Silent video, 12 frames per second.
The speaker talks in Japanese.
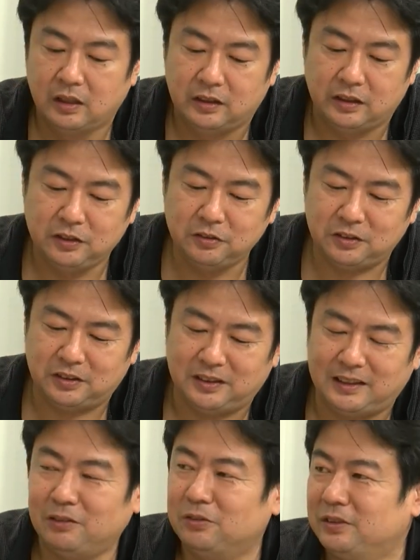でニュースに
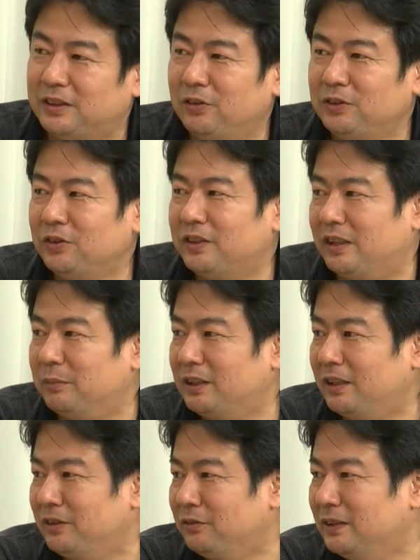至ると世論調りも
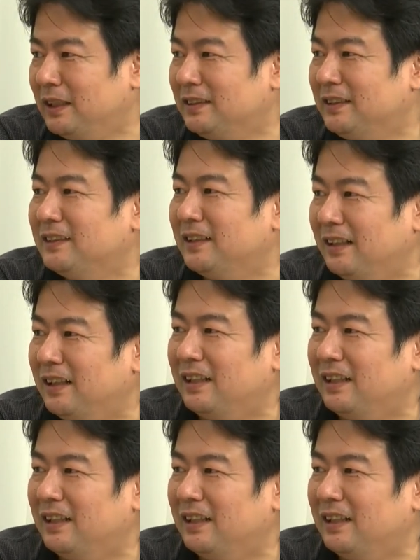さらに複雑ですから、